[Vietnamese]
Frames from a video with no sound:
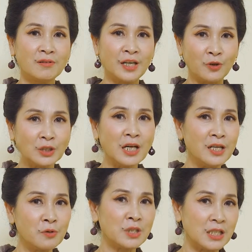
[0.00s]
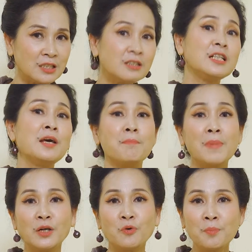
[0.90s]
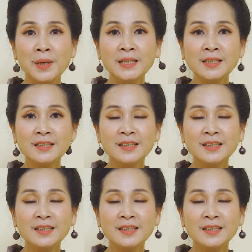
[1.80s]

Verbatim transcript: để có thể điều trị dứt điểm bệnh của mình